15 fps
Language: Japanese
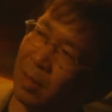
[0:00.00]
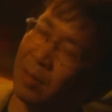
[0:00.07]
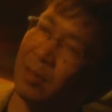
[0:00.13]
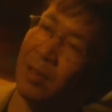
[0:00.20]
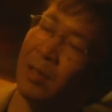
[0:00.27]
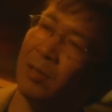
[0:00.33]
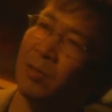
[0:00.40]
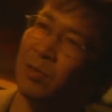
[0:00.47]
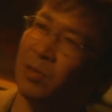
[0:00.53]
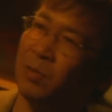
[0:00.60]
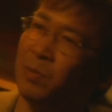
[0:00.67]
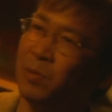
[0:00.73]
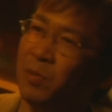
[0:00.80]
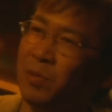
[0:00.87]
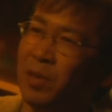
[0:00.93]
肌合いの
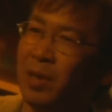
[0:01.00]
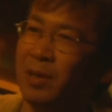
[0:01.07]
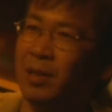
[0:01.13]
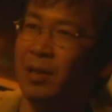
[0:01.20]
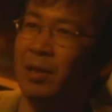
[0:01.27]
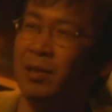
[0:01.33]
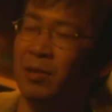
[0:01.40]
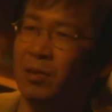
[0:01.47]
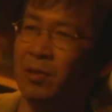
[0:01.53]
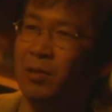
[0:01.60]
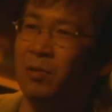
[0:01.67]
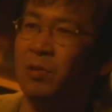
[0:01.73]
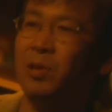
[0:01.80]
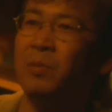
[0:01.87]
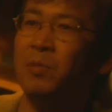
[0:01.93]
自分にとって肌合
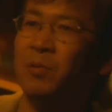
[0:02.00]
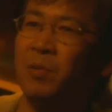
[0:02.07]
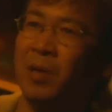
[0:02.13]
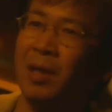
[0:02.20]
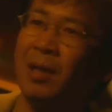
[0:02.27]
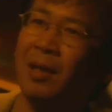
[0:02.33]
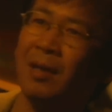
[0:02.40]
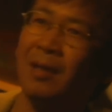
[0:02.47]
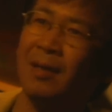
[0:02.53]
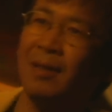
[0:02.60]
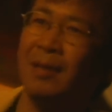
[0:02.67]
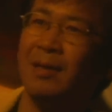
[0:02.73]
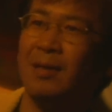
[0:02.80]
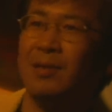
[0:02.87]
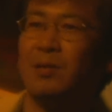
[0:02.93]
いのいいものが
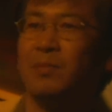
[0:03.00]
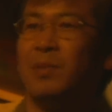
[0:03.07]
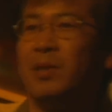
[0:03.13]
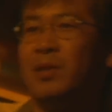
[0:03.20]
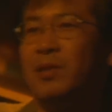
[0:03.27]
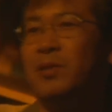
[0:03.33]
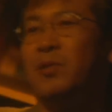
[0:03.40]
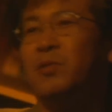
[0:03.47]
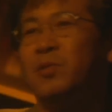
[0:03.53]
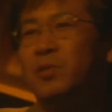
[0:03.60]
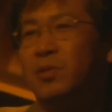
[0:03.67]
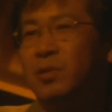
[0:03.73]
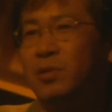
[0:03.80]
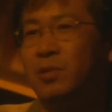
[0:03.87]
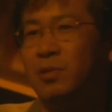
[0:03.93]
その
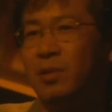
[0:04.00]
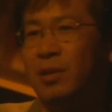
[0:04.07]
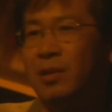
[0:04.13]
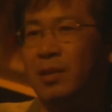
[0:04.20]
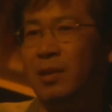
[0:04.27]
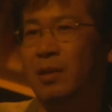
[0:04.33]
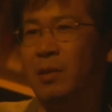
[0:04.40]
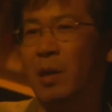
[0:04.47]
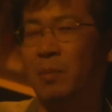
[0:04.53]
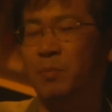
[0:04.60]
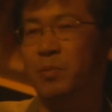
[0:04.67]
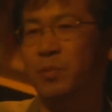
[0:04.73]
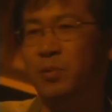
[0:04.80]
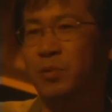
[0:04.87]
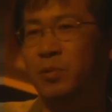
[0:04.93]
マーキントッシュだったり
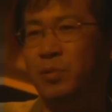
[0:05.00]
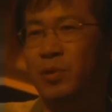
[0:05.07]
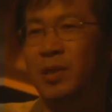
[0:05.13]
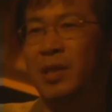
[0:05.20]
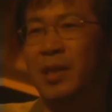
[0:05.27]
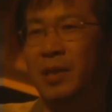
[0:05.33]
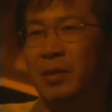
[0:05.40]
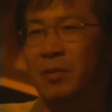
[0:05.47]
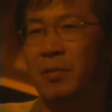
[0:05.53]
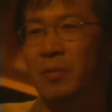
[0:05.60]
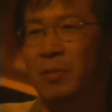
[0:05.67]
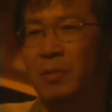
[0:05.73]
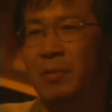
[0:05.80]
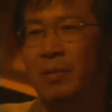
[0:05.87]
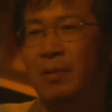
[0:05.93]
アップル時代
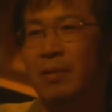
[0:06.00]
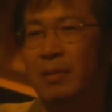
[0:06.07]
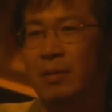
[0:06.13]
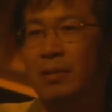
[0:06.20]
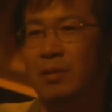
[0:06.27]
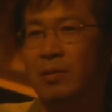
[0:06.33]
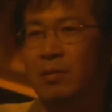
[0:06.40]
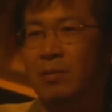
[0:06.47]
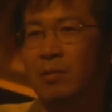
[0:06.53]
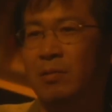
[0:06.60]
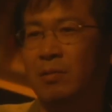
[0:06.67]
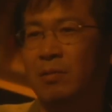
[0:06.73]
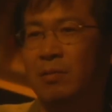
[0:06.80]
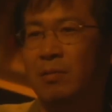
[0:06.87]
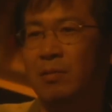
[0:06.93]
のそ
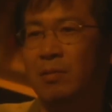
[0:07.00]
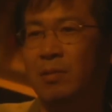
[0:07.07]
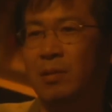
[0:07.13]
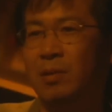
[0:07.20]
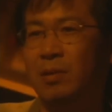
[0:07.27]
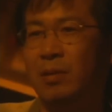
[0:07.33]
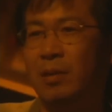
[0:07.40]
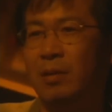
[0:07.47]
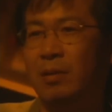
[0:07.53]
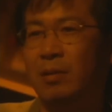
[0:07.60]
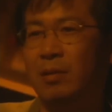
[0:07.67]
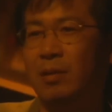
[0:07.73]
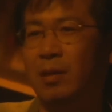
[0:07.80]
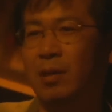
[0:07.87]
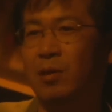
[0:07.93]
の
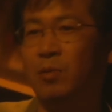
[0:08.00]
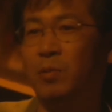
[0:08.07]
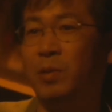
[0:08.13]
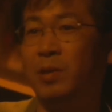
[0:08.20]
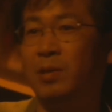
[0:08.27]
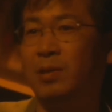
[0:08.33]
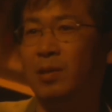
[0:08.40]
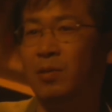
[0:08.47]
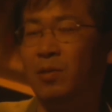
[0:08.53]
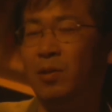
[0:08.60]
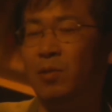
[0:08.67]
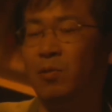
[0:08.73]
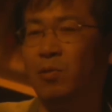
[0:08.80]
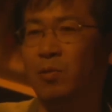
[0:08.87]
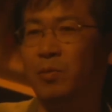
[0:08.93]

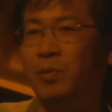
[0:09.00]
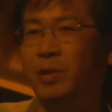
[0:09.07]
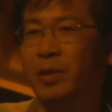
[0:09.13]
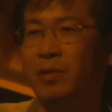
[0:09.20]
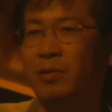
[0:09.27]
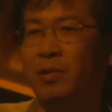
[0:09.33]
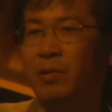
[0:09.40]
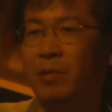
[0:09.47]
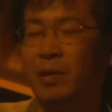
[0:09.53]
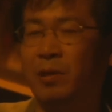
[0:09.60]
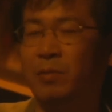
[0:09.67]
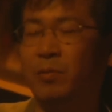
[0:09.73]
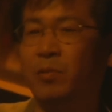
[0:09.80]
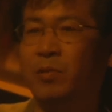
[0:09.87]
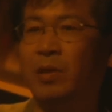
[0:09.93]
アドベンチャーとかロールプレイングと
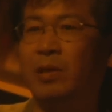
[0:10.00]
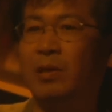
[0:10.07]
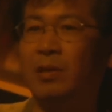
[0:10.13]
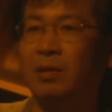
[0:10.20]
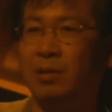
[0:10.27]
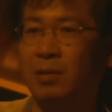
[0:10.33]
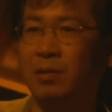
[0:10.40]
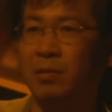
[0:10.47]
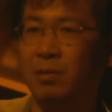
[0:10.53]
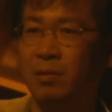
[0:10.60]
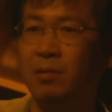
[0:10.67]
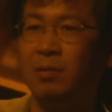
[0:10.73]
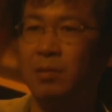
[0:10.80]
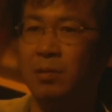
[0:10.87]
言われるものだったんですよ。